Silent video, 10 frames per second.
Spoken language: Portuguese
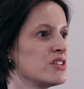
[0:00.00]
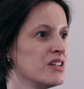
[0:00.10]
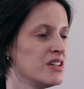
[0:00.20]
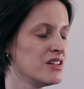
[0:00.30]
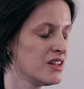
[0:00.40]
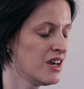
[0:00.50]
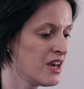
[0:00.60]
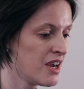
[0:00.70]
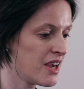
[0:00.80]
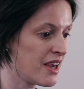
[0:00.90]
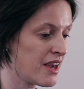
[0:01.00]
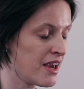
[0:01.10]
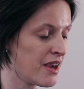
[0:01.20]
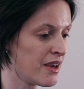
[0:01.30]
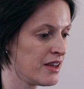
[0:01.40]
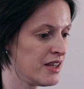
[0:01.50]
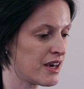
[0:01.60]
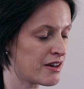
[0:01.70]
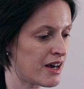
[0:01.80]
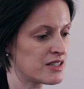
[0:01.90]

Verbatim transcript: e, é, e a,